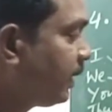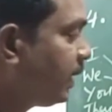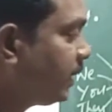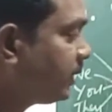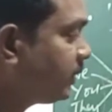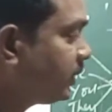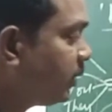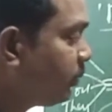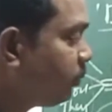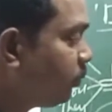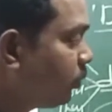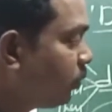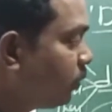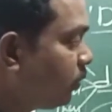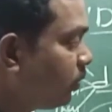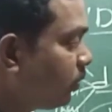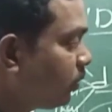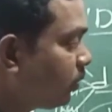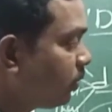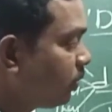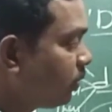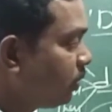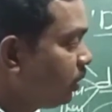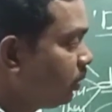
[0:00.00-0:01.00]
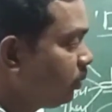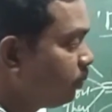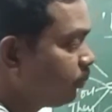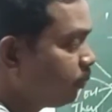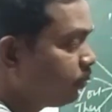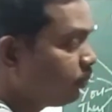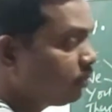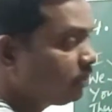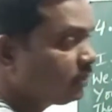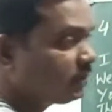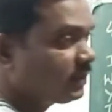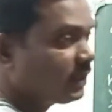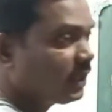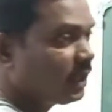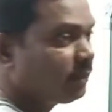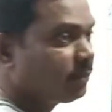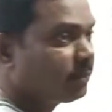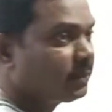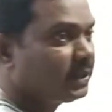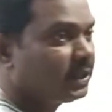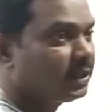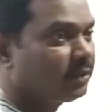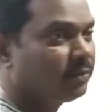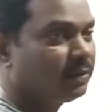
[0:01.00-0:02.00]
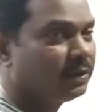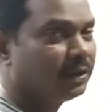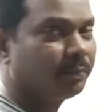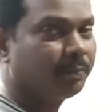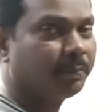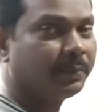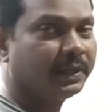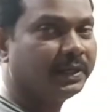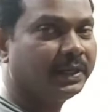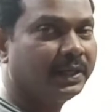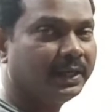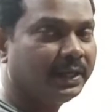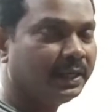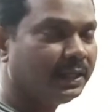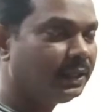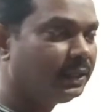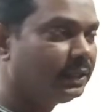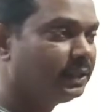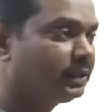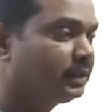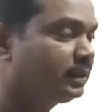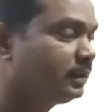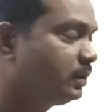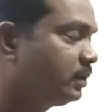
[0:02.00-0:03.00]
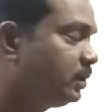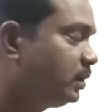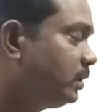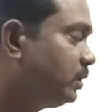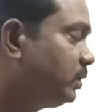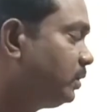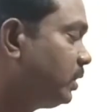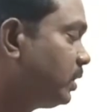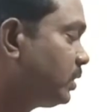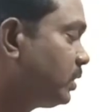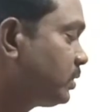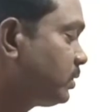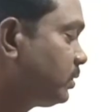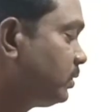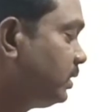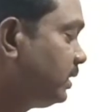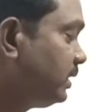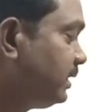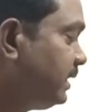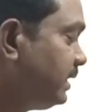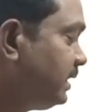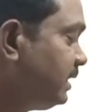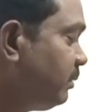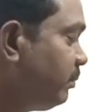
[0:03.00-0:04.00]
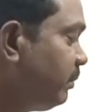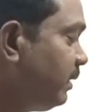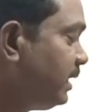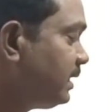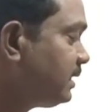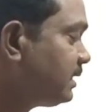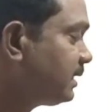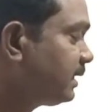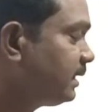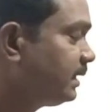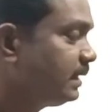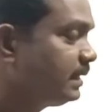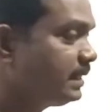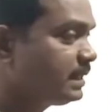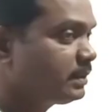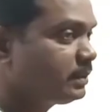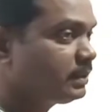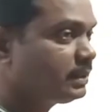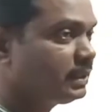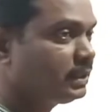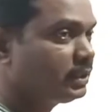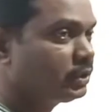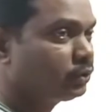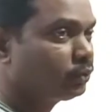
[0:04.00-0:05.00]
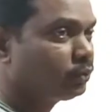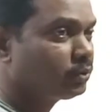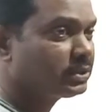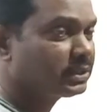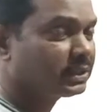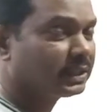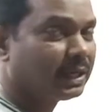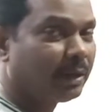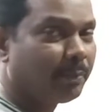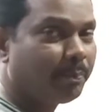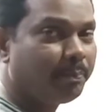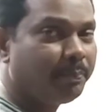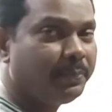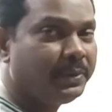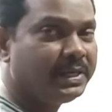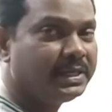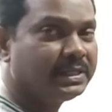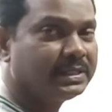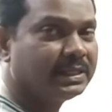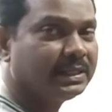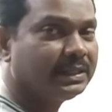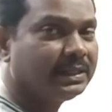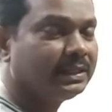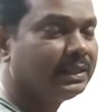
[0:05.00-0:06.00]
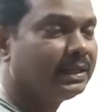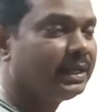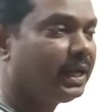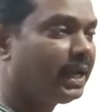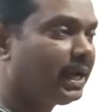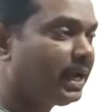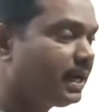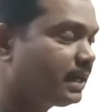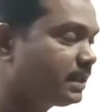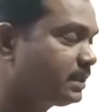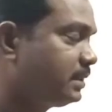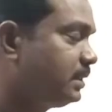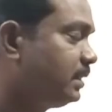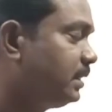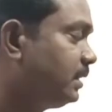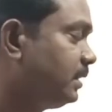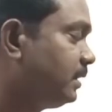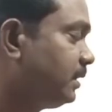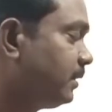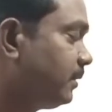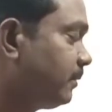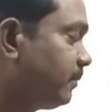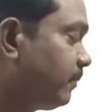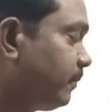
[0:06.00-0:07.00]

గతంలో పూర్తి అయిపోయినటువంటి పనిని తెలియజేస్తుంది డిడ్ మీన్స్ ఇట్స్ ఇట్ షోస్ కంప్లీటెడ్ యాక్షన్